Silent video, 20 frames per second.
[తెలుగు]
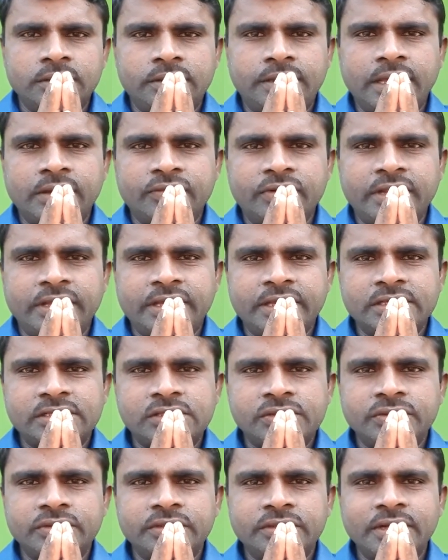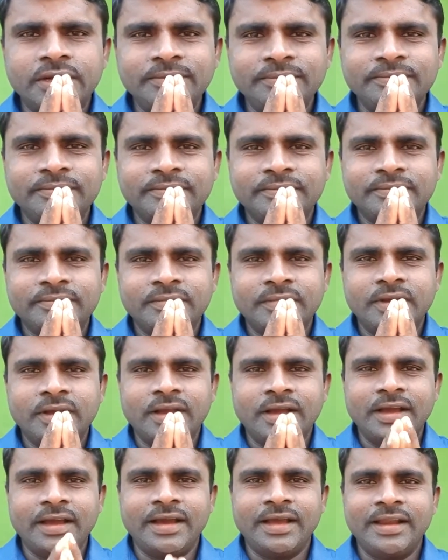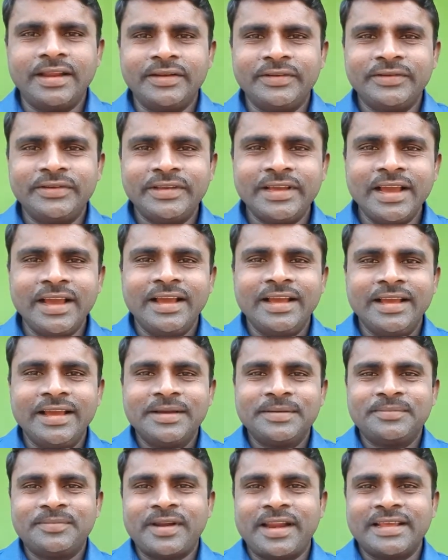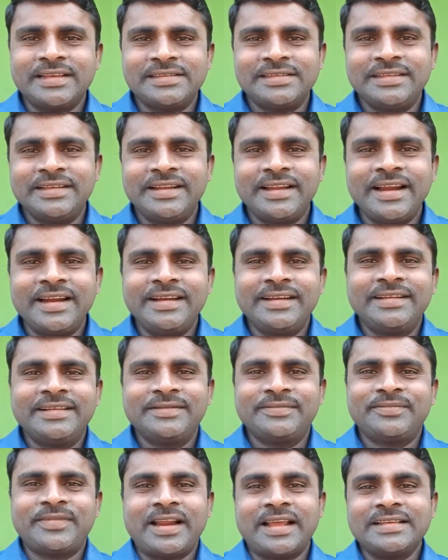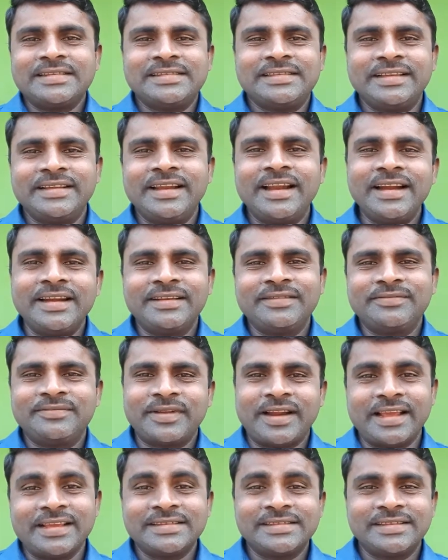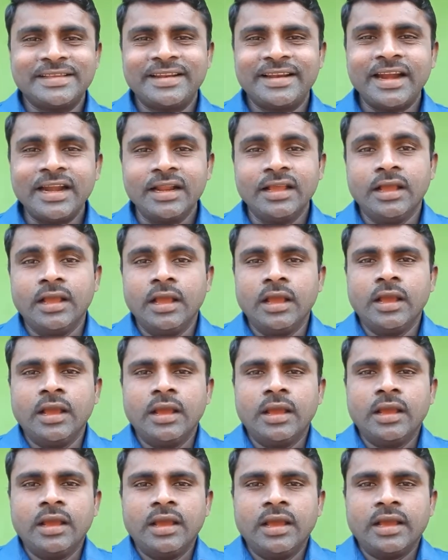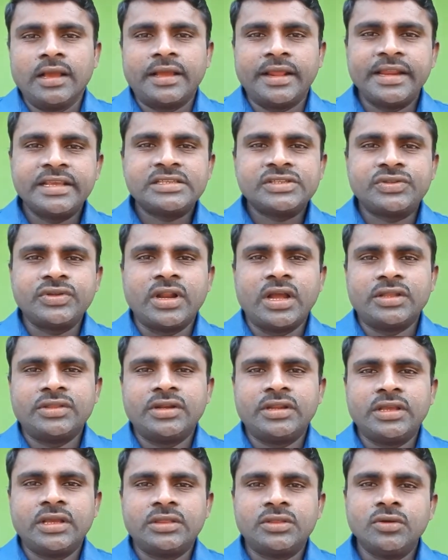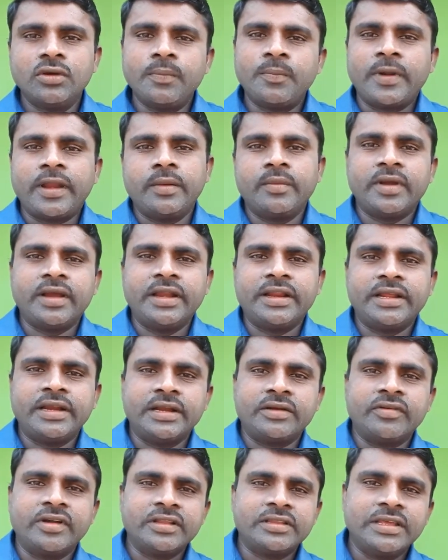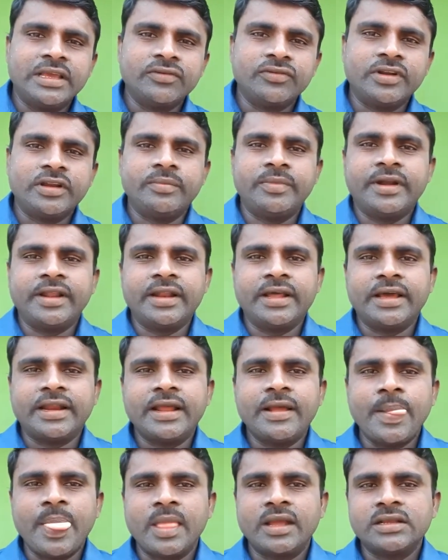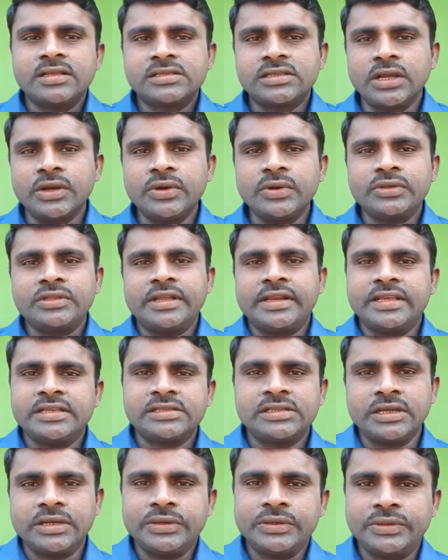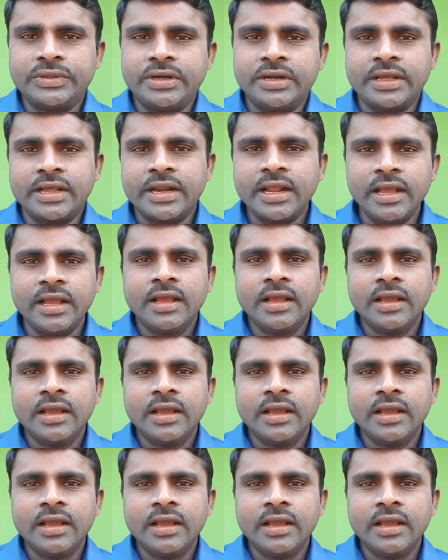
దేవునికి స్తోత్రం హలలుయ ప్రైజ్ ది లాడ్ ప్రైజ్ ది లాడ్ ప్రైజ్ ది లాడ్ క్రీస్తునాథుని ఎందు ప్రేమ కలిగినటువంటి దేవుని బిడలారా సహోదరి సహోదరులారా